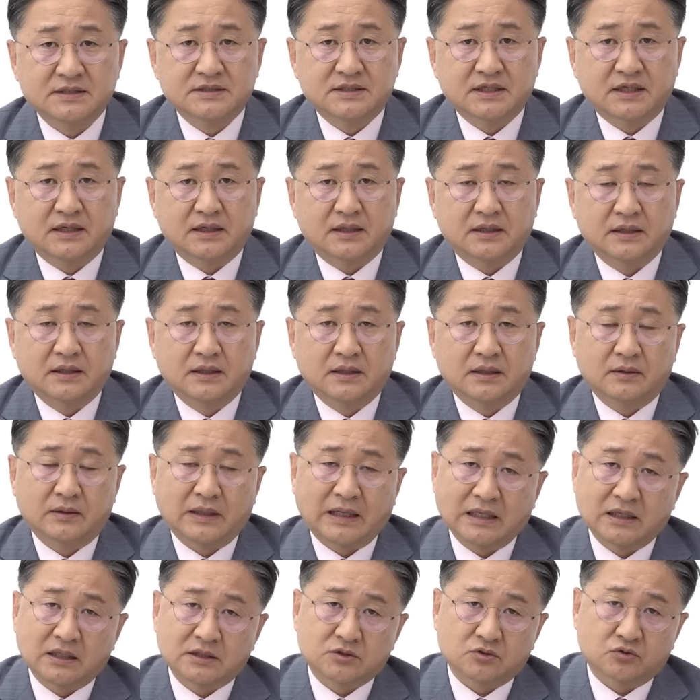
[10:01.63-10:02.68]
이제
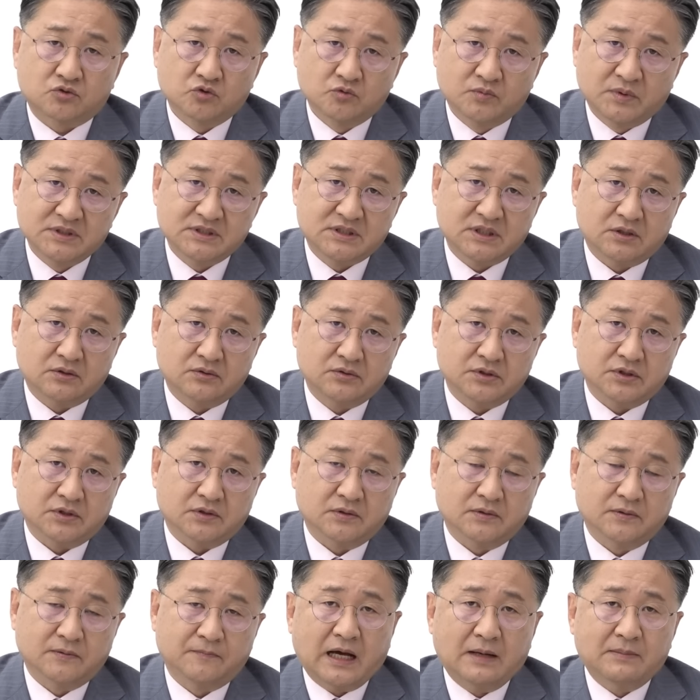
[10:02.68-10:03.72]
말한 것이고, 두
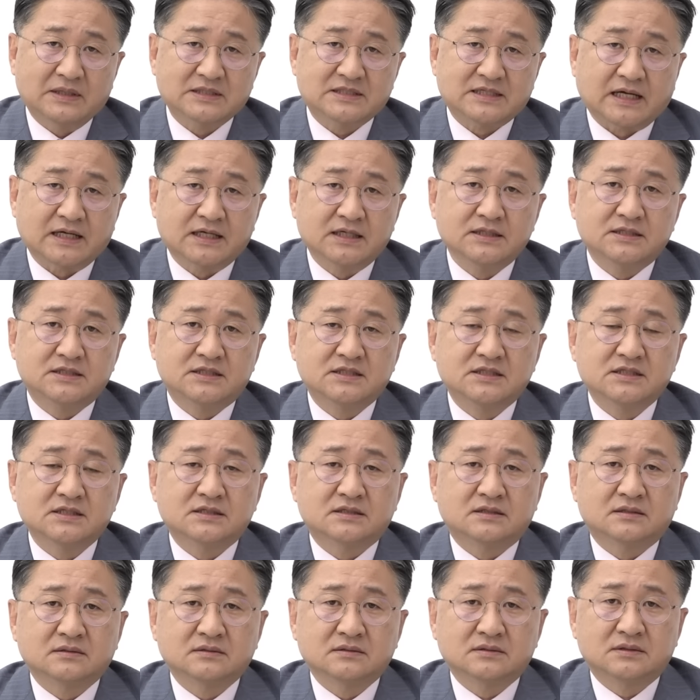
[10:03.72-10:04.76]
번째로는요, 아마 자기
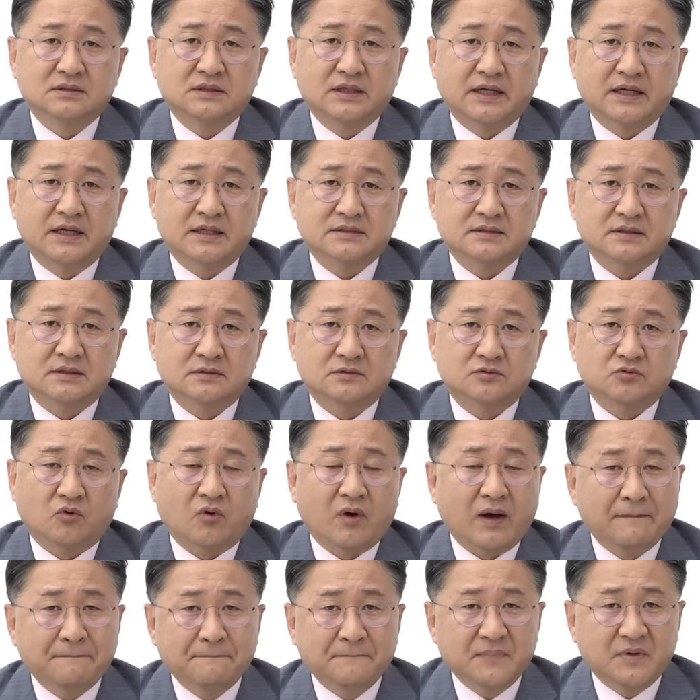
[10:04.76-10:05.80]
지지층들 내에서
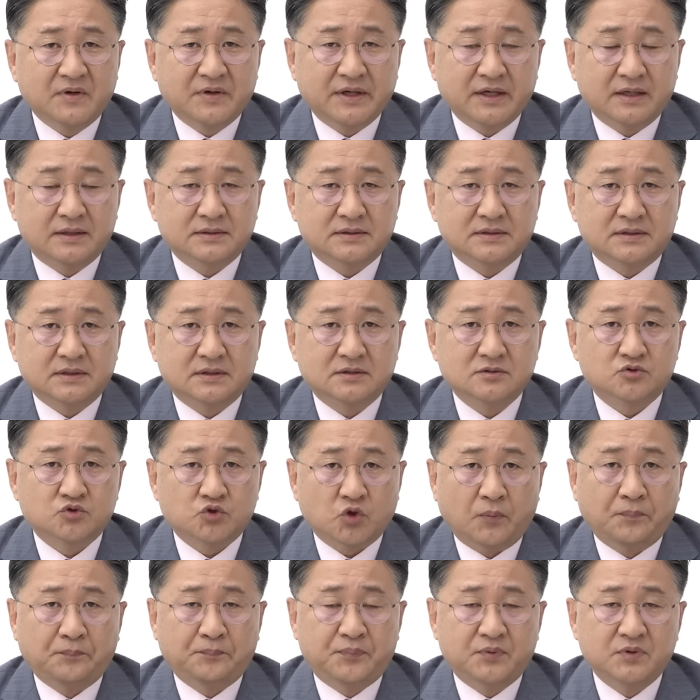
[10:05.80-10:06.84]
또 한 번의 어떤
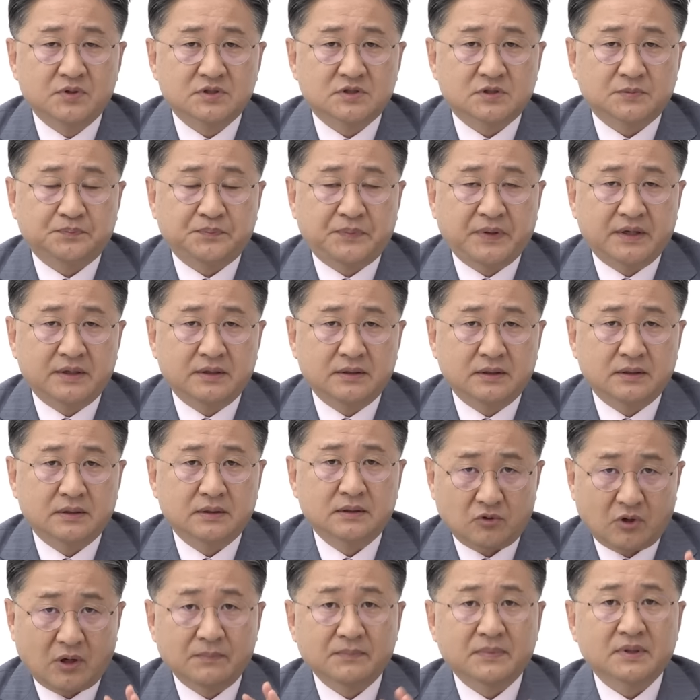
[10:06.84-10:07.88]
촛불 집회를
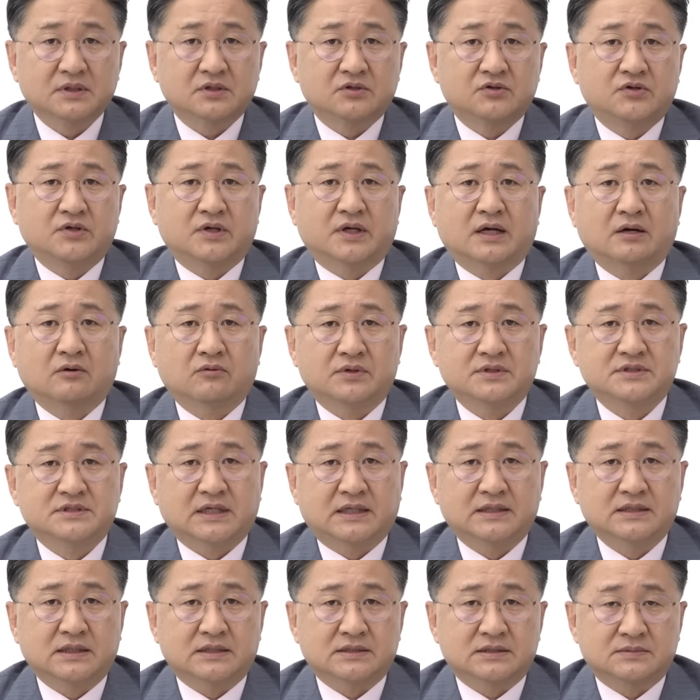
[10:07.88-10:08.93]
또 한 번 기획하고 있지
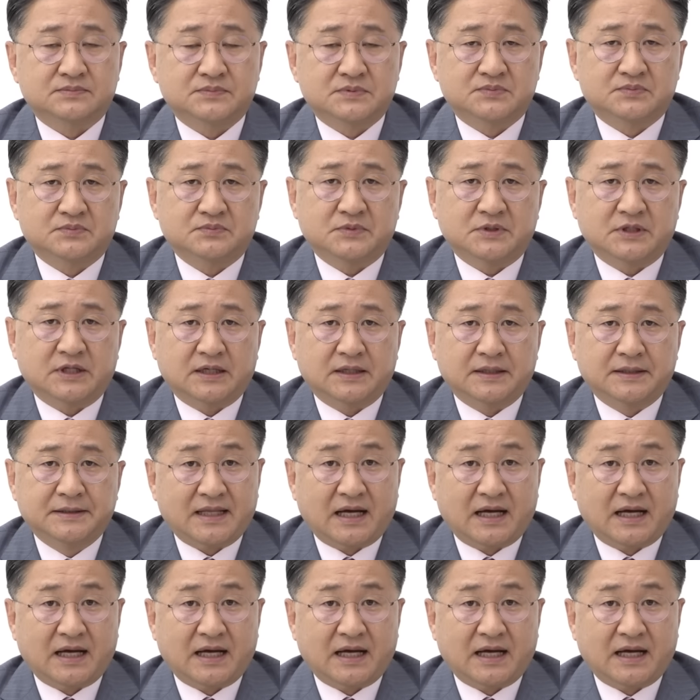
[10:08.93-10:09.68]
않냐 싶습니다.